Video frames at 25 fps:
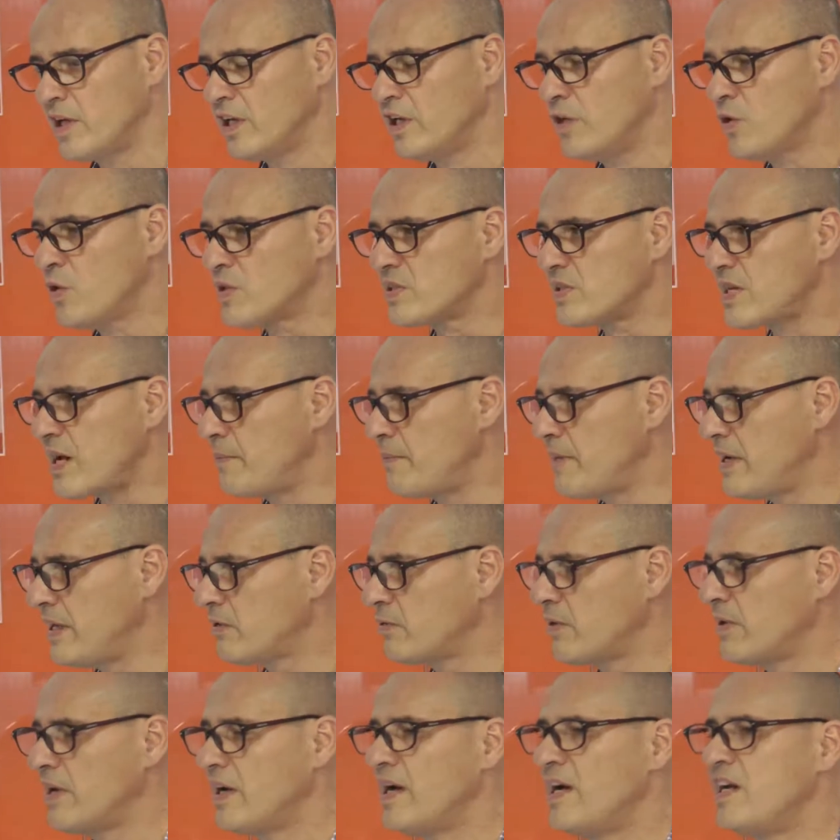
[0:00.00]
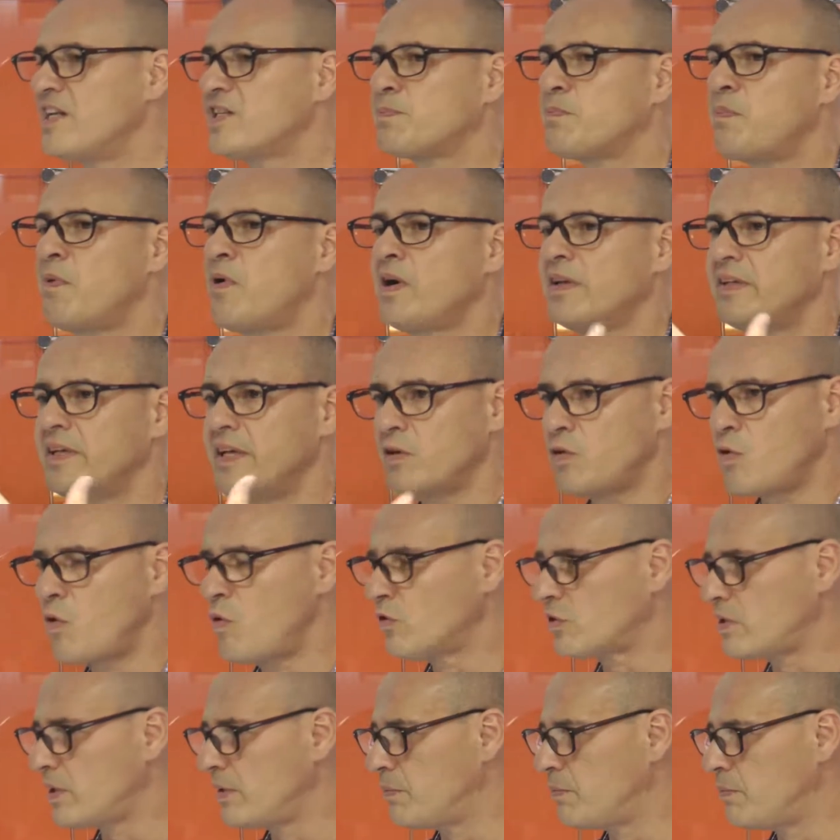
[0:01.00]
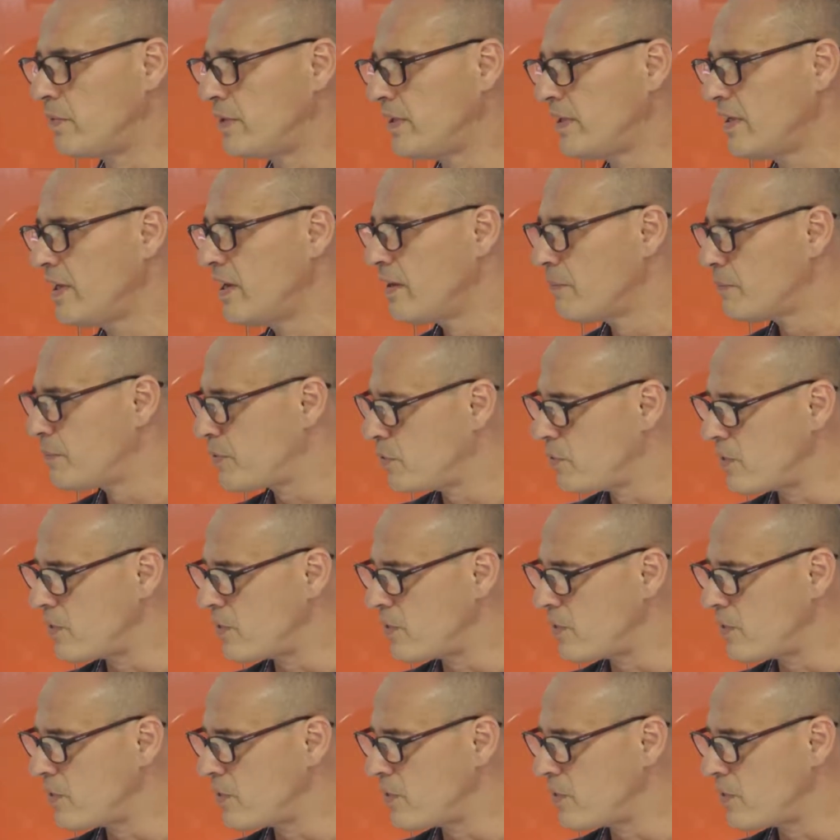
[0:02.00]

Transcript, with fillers: e orçamento, eles podem contribuir para